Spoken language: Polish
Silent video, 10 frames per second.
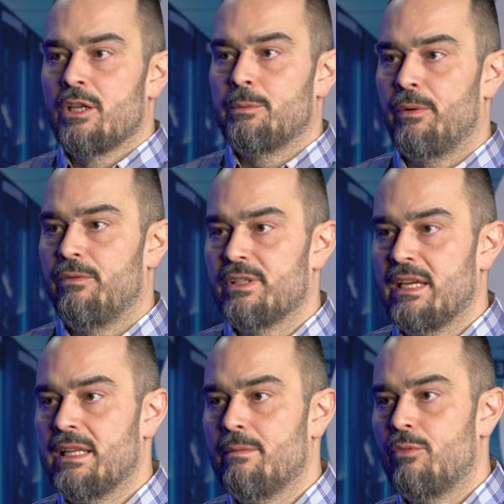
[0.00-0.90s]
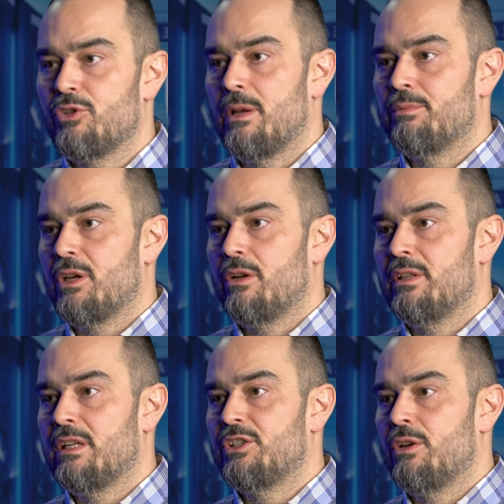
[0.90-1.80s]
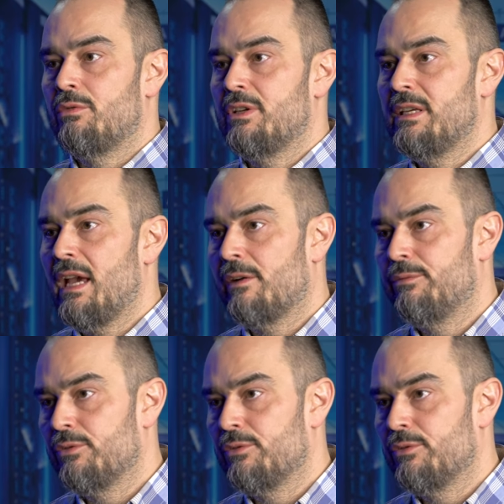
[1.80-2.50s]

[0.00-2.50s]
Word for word: Z powodzeniem można przekonać się, jak